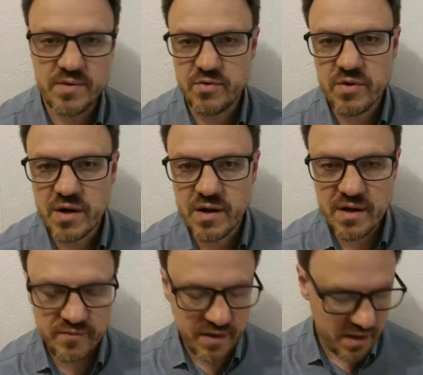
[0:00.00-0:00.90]
Не только
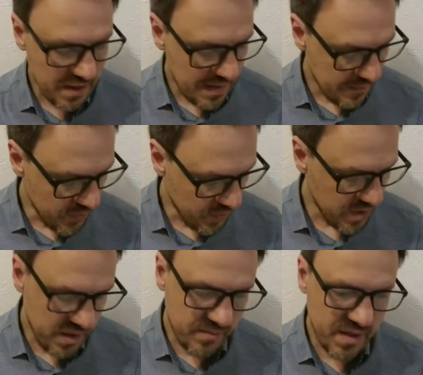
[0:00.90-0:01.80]
коринфяне,
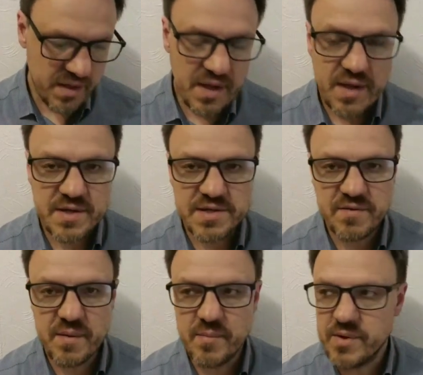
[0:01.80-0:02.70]
но и мы с вами.